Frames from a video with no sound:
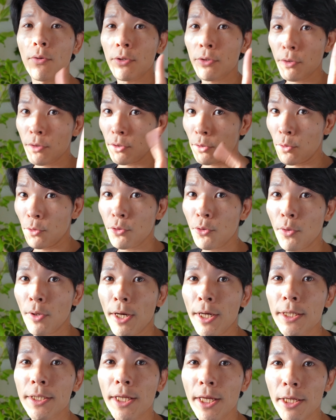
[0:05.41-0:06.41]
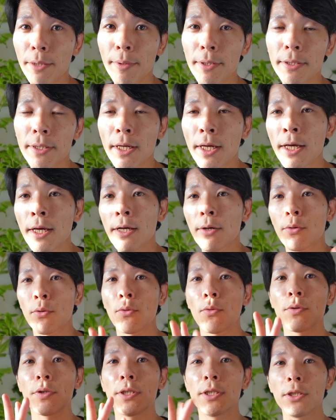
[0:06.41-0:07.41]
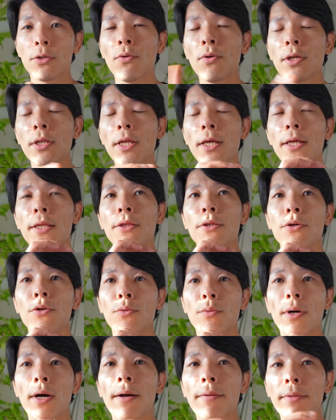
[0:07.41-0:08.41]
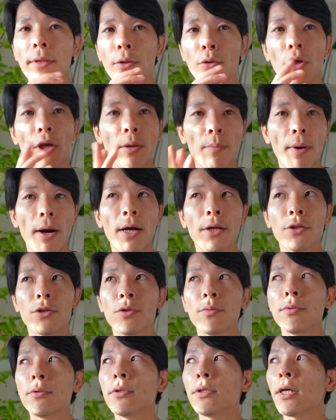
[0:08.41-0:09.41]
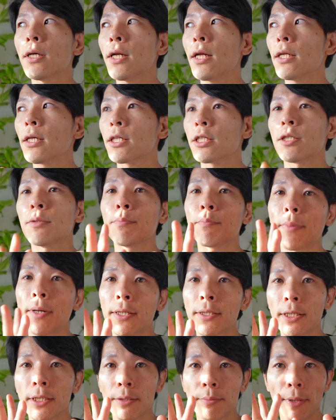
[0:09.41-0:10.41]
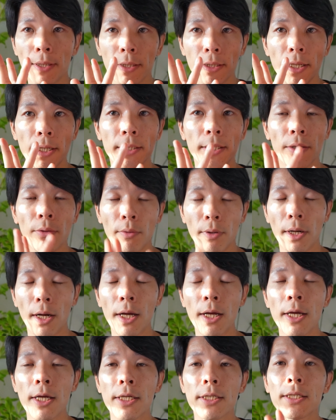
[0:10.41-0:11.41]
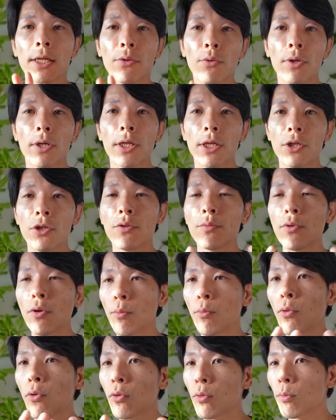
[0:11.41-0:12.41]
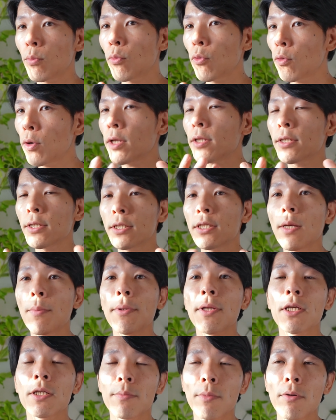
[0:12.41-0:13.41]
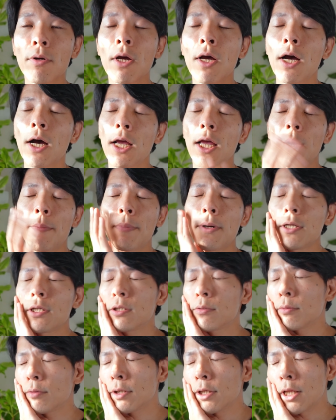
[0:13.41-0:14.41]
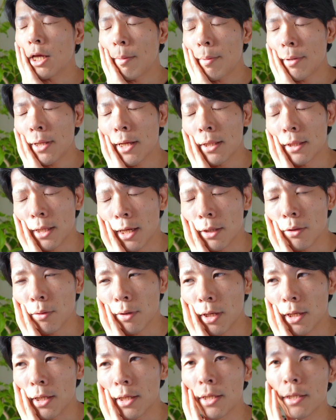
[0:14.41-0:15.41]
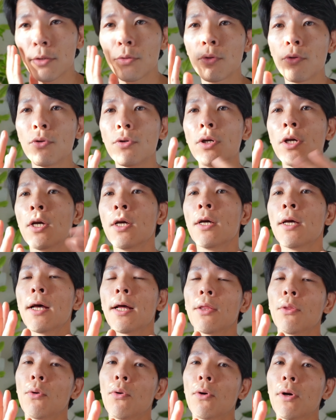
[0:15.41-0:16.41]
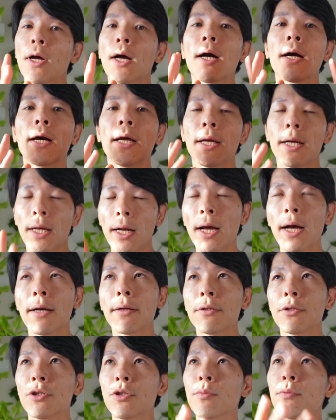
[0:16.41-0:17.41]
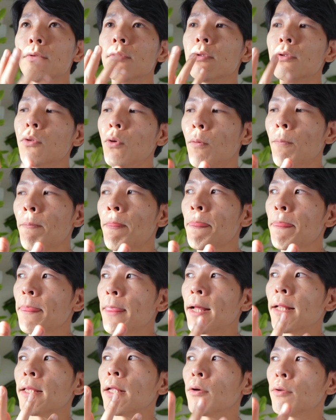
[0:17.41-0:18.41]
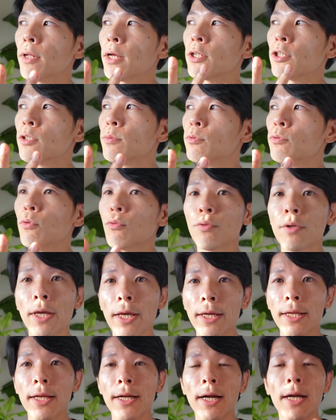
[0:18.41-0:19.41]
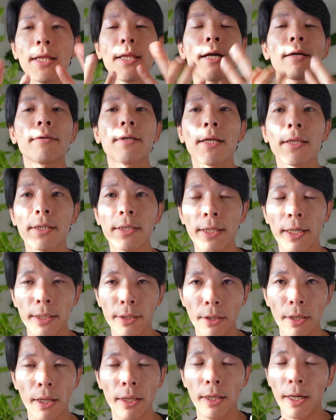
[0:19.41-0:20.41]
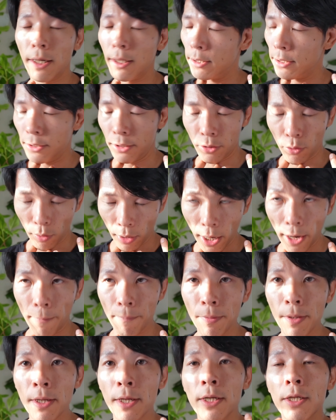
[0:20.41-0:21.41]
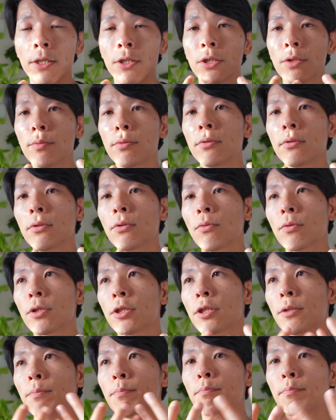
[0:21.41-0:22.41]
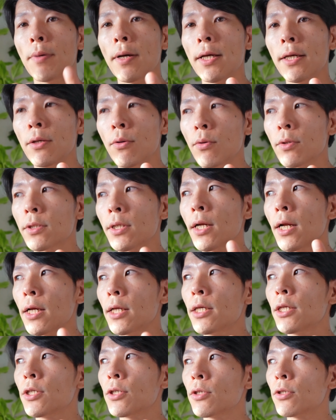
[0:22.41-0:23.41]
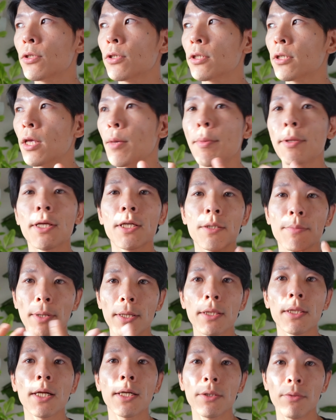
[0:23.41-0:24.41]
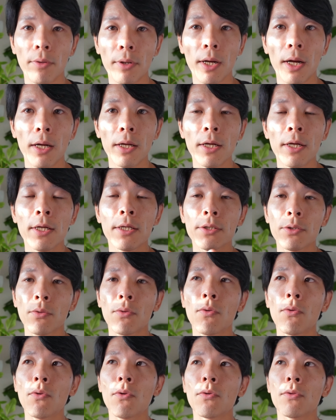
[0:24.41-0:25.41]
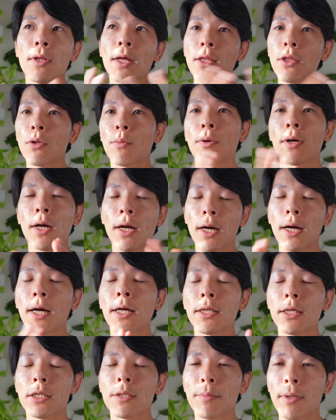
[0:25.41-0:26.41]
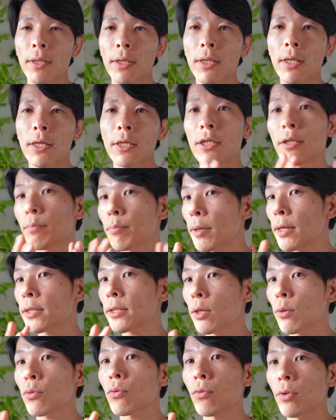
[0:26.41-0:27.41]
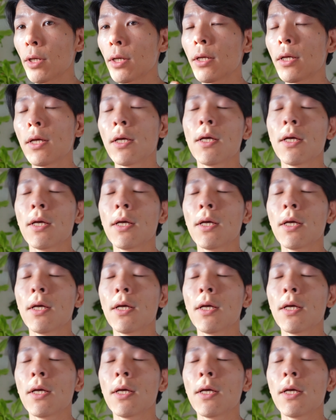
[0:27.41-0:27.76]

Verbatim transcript: を一つご紹介していきます。この自己否定っていうのは、例えば自分が何か失敗してしまったりだとかした時に自分をも猛烈に責めてしまう。やっぱり自分ってダメなんだとか、そういうあの考えから自分の、なんだろうな、自分を受け入れられなくなっちゃったりとか、自分の失敗をさらに責めてしまったりとか、そこを何度も考えてしまって、失敗したことね、